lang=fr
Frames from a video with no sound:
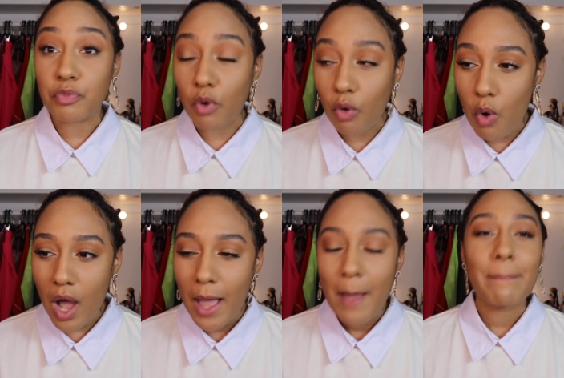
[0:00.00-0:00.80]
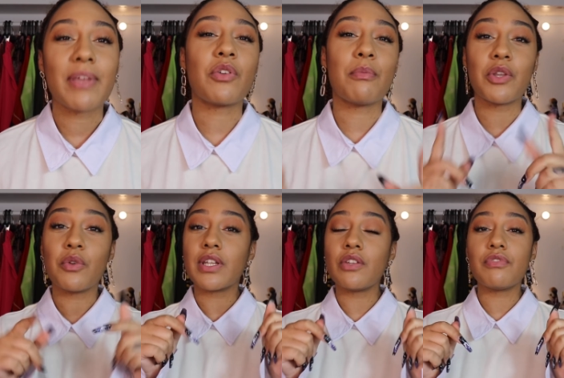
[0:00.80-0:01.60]
Pourquoi Parce que maintenant
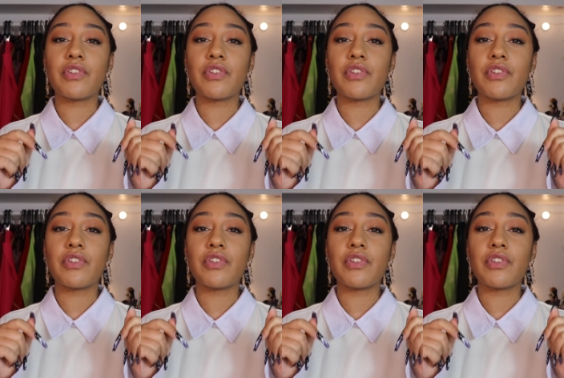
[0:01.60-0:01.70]
on a des nouveaux